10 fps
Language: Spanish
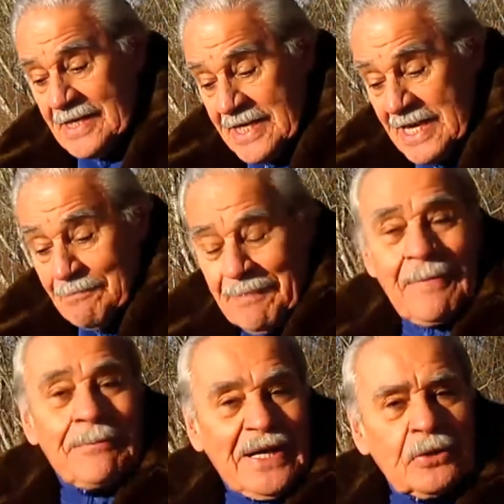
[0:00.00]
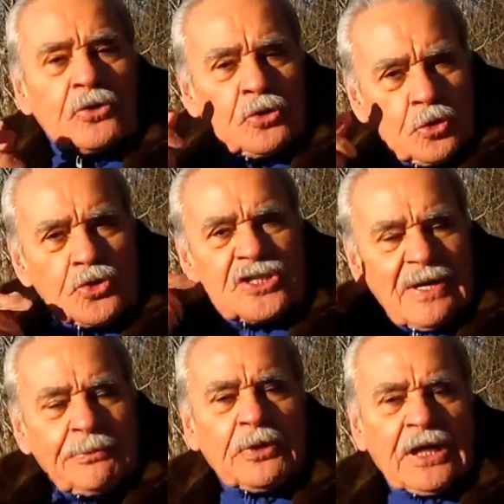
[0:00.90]
Y el Papa lo
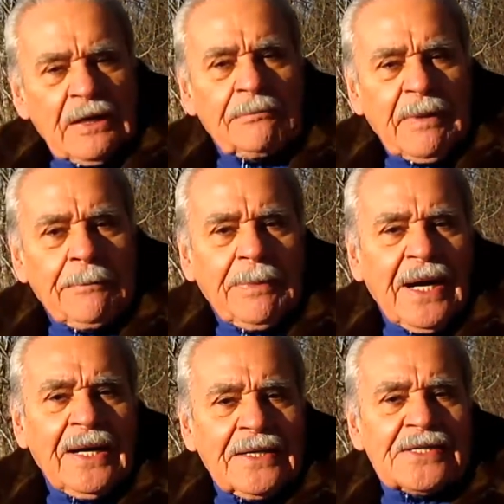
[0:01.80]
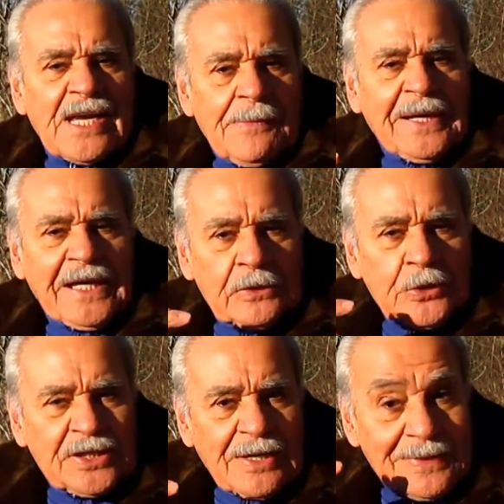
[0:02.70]
escucha porque el Papa sabe que lo
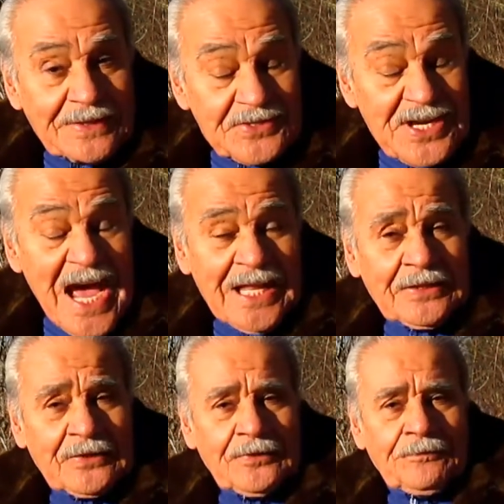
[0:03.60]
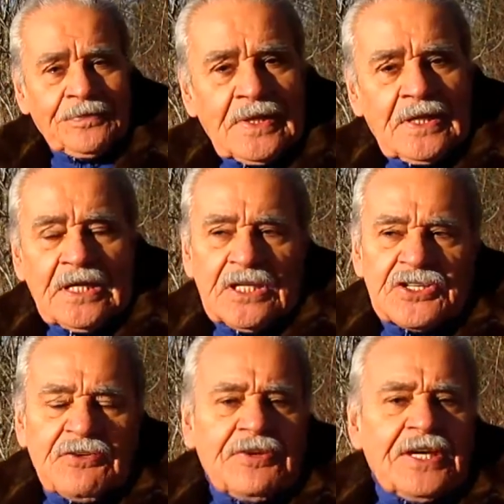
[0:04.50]
está verseando. Y
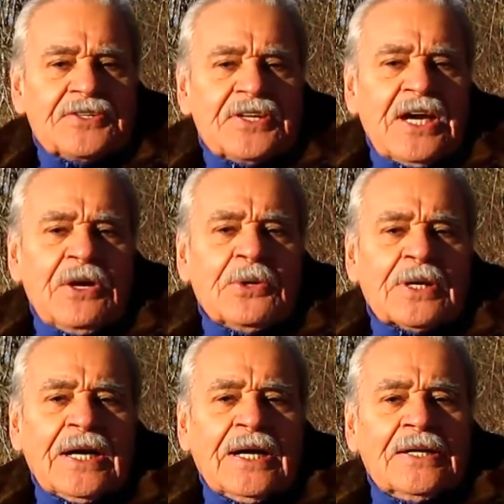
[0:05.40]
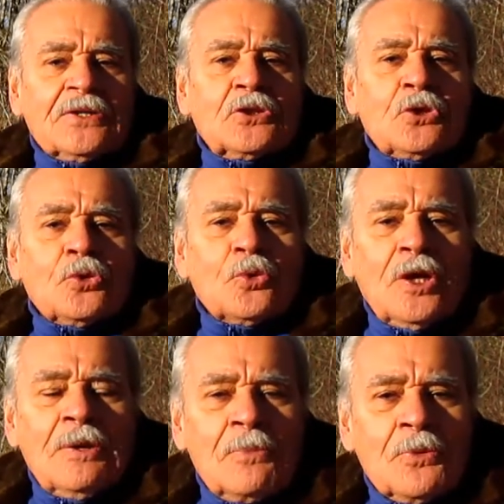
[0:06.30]
dice, fíjese ahora,
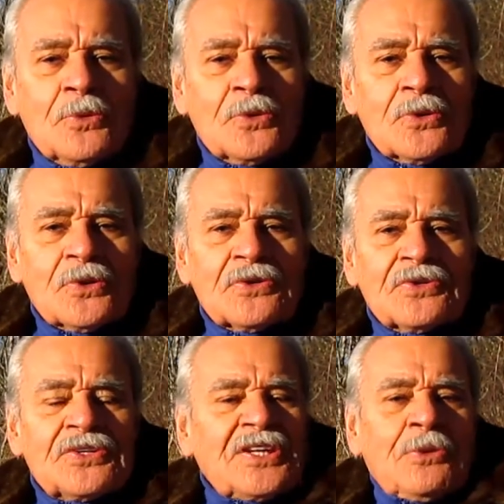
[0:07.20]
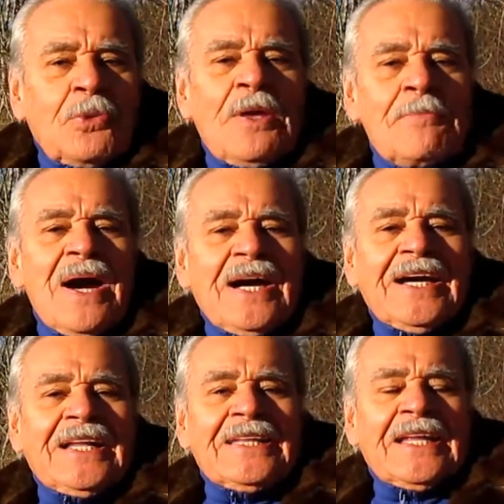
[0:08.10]
todo el mundo, dice, ya no hay más
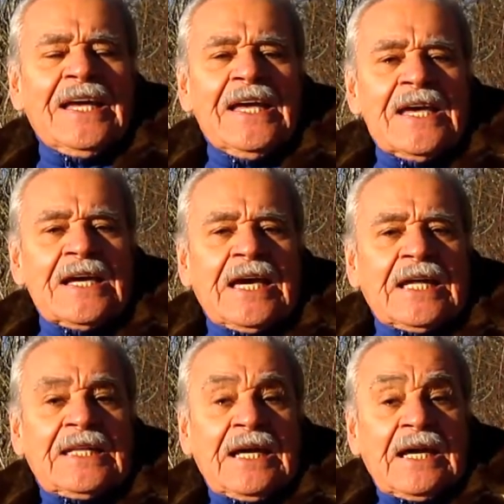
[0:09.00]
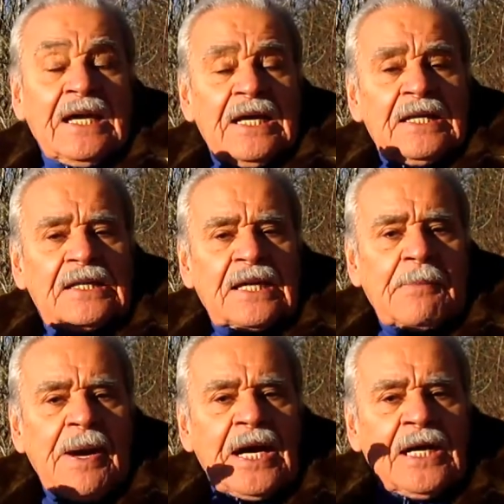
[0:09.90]
gente que está
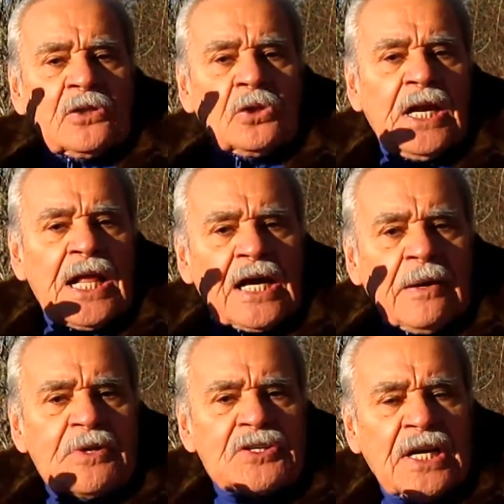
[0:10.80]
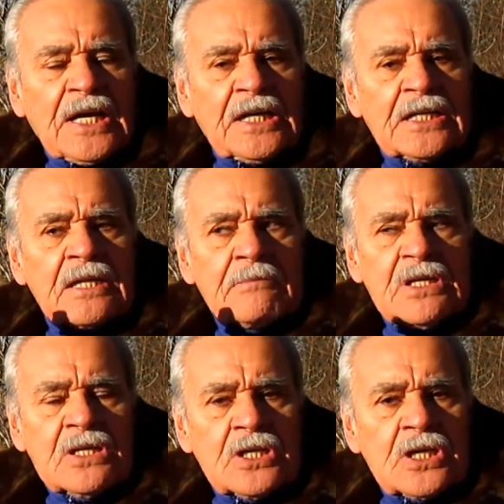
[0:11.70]
trabajándole la cabeza a la gente,
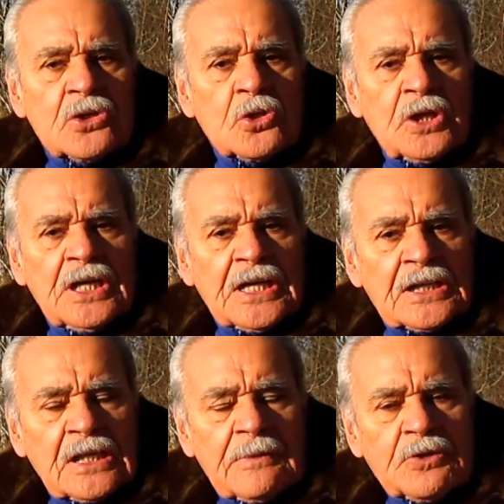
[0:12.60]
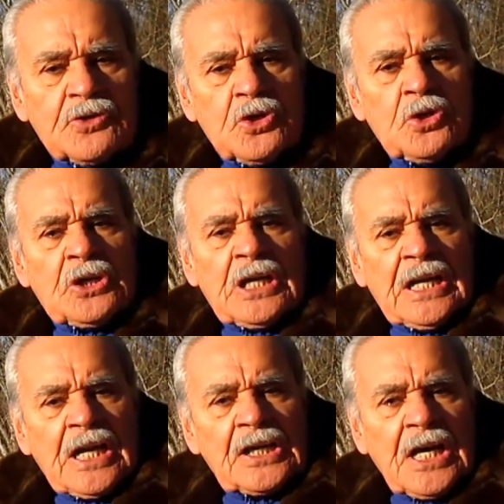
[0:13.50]
mintiéndole en la televisión y
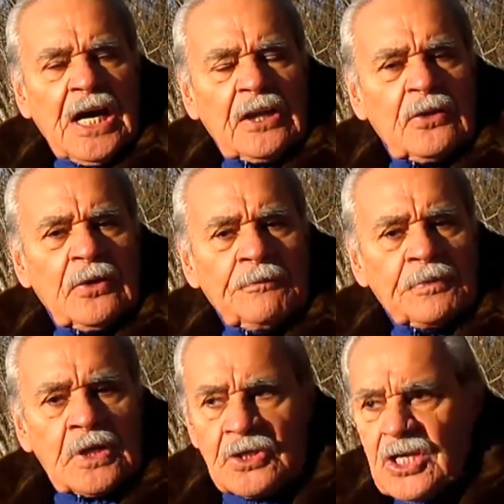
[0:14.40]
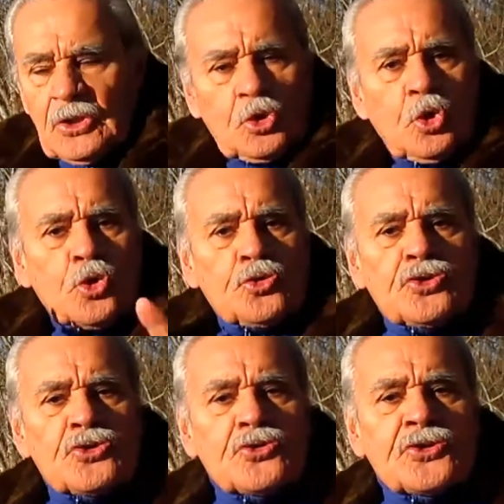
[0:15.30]
en la radio. Ya
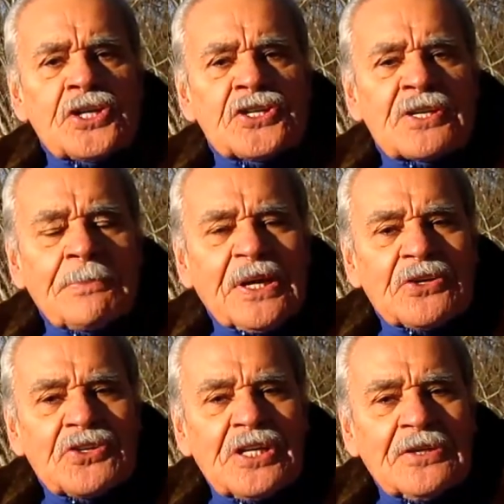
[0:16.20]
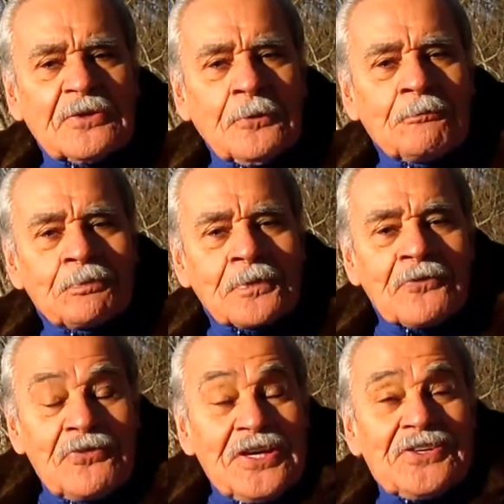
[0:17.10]
todos esos han desaparecido.
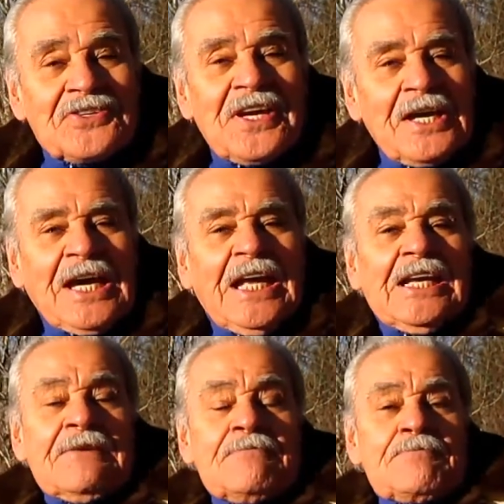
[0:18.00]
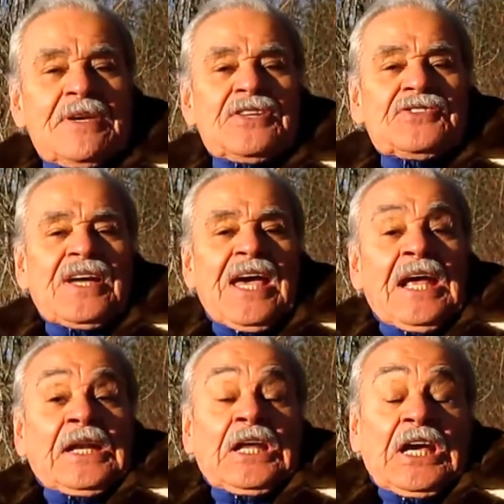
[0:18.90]
Fíjese qué limpieza
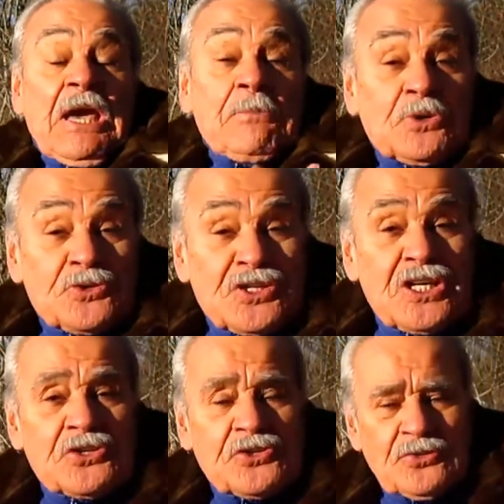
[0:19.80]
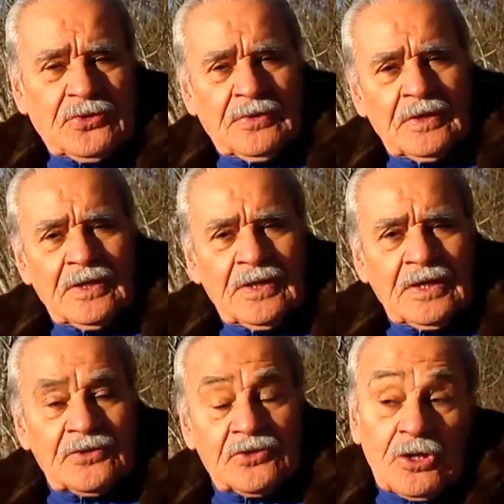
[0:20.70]
étnica hemos hecho
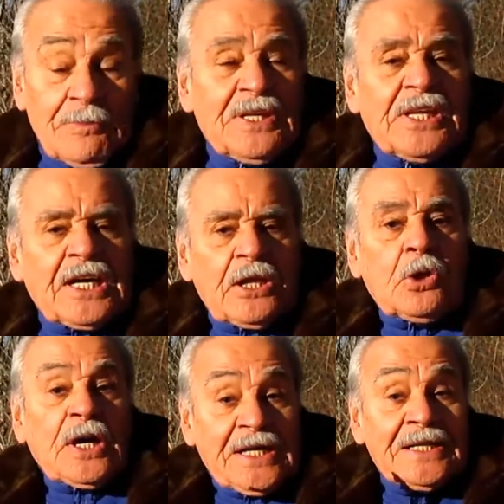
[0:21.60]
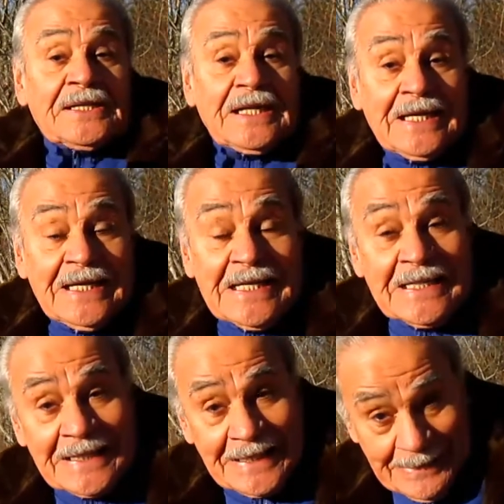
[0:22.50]
solamente ha quedado la gente
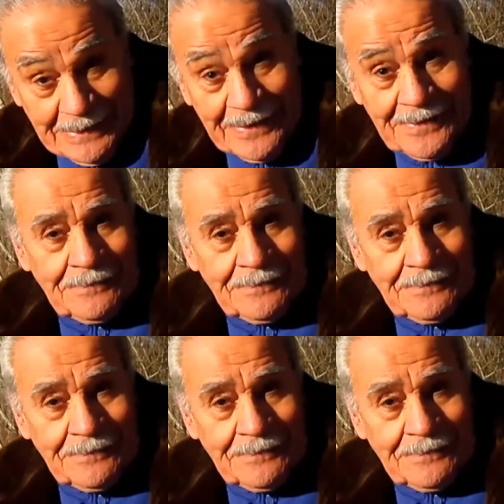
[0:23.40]
linda.